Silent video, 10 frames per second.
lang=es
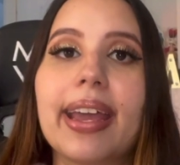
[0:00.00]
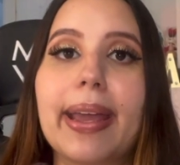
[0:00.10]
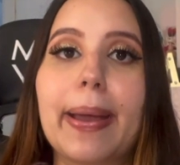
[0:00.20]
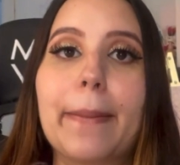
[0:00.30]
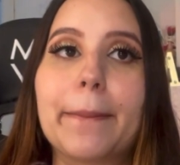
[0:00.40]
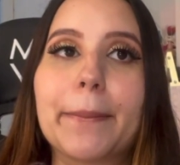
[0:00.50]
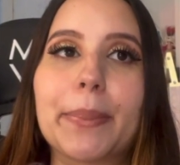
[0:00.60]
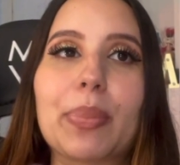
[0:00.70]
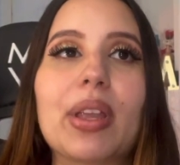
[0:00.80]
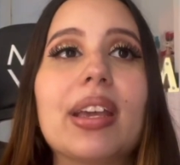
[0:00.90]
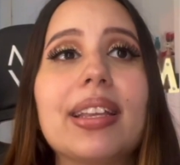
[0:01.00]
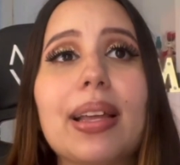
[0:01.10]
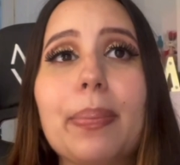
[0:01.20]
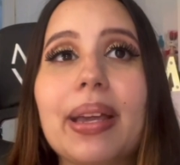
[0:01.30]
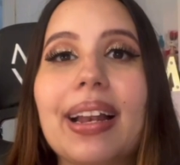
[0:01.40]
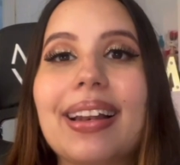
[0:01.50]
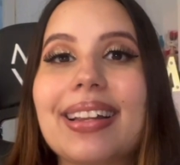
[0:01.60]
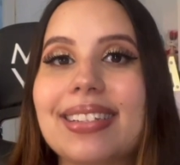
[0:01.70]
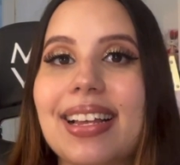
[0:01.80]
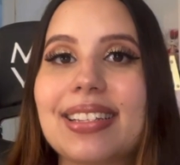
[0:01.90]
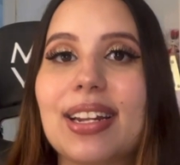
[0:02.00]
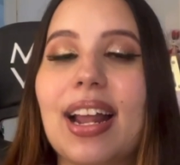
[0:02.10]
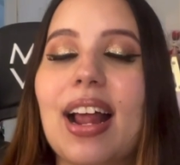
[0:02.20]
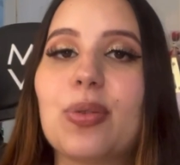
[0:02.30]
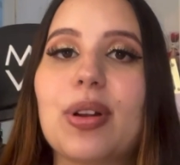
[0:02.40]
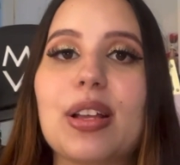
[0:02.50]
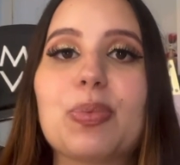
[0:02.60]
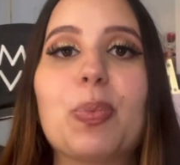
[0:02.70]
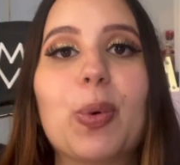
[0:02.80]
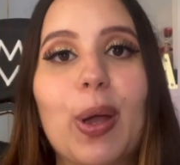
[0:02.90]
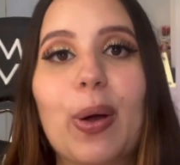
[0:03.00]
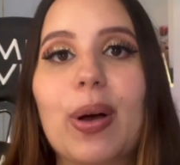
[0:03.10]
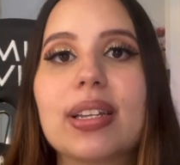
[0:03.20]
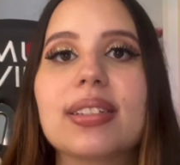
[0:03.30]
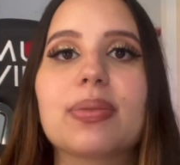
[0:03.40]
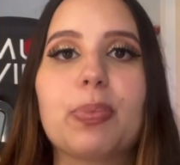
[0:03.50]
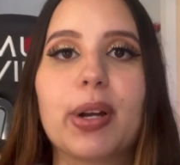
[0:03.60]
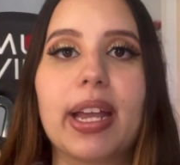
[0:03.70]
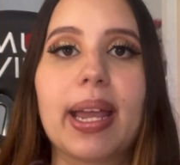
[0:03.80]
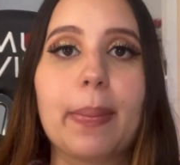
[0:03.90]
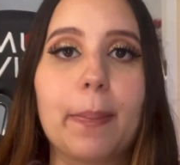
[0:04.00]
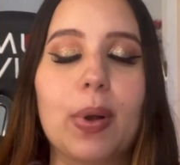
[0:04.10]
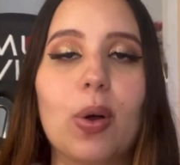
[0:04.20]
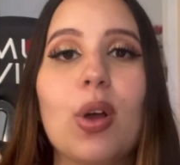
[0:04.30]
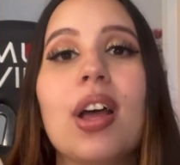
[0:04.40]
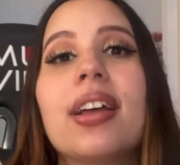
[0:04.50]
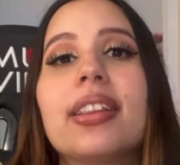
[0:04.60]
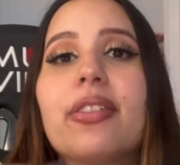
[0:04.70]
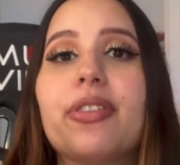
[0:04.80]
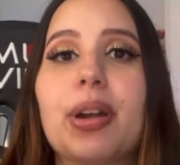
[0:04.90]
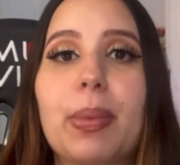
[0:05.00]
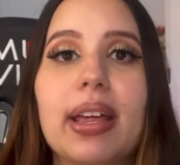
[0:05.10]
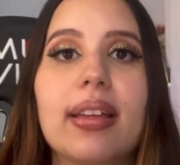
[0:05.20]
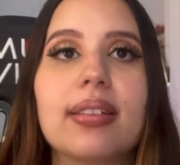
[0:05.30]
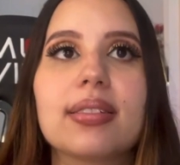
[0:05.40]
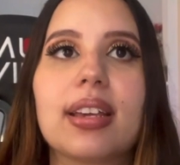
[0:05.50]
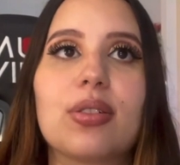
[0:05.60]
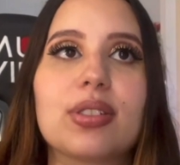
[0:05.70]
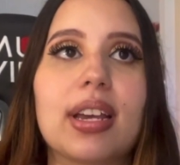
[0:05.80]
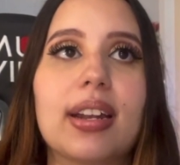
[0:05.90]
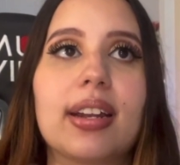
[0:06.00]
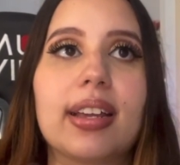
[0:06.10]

Em, y también les hacen algunas pruebas, por ejemplo, de enfermedades que no sean